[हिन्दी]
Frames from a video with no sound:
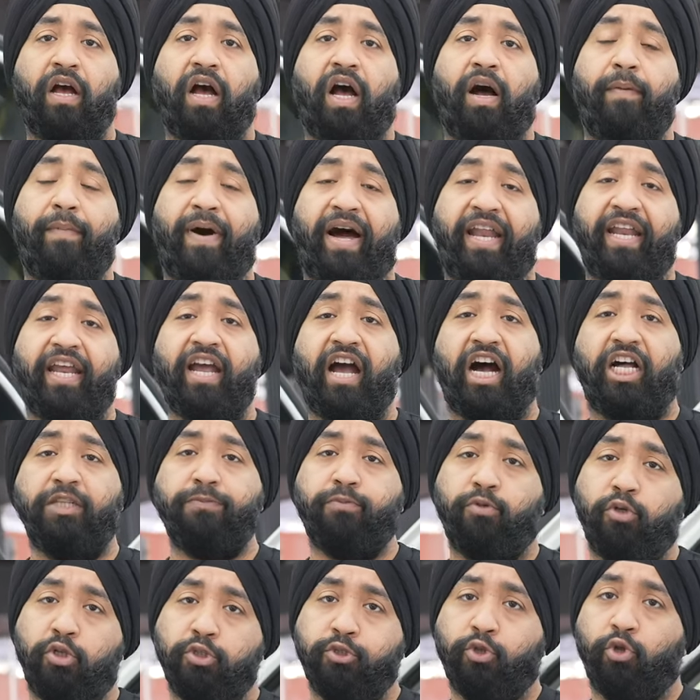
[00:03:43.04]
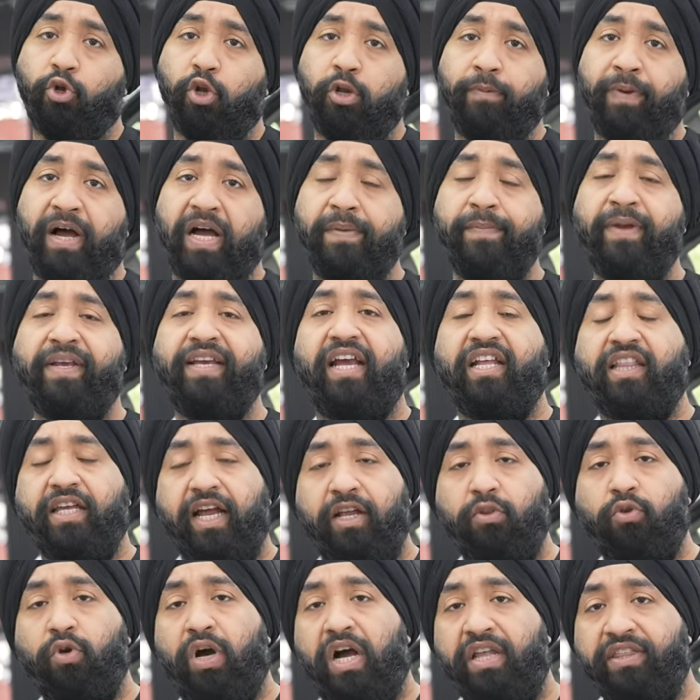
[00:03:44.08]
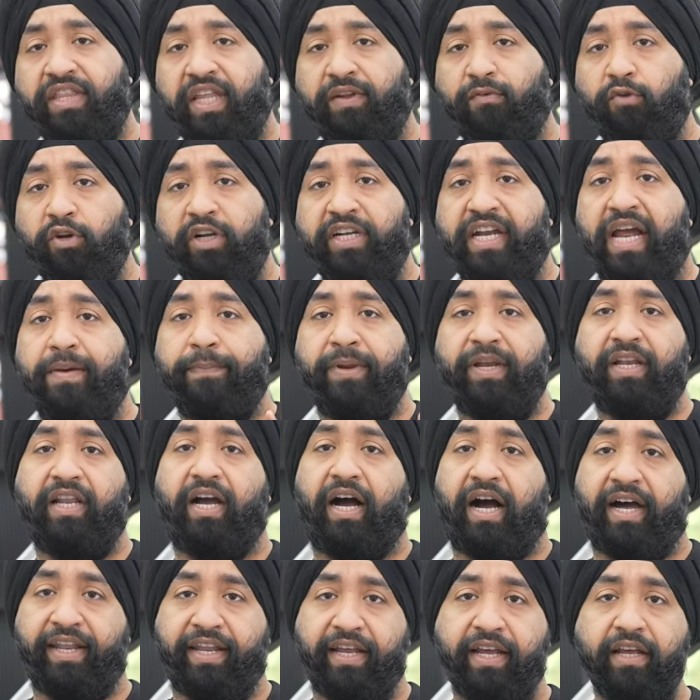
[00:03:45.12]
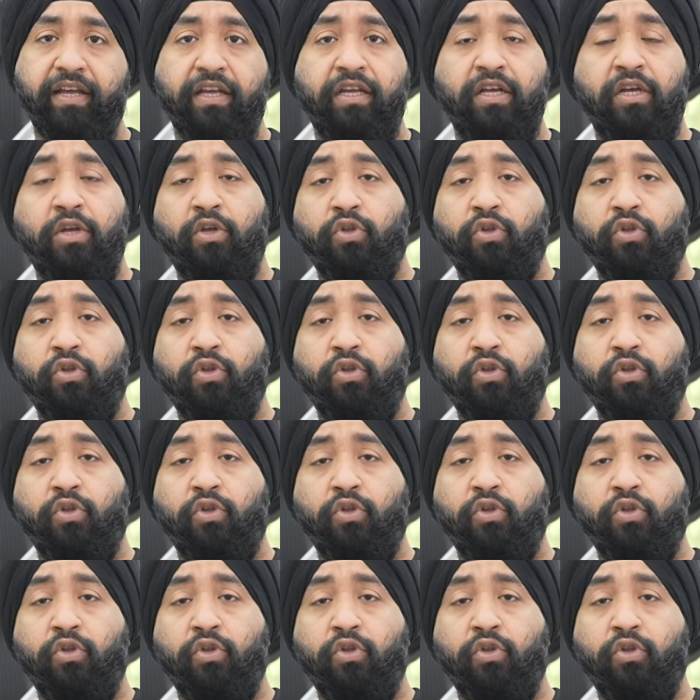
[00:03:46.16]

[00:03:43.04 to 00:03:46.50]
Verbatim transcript: हमारे आस पड़ोस करोलबाग में कई सारे दुकानदार बोली डैम्पिंग लगा रहे हैं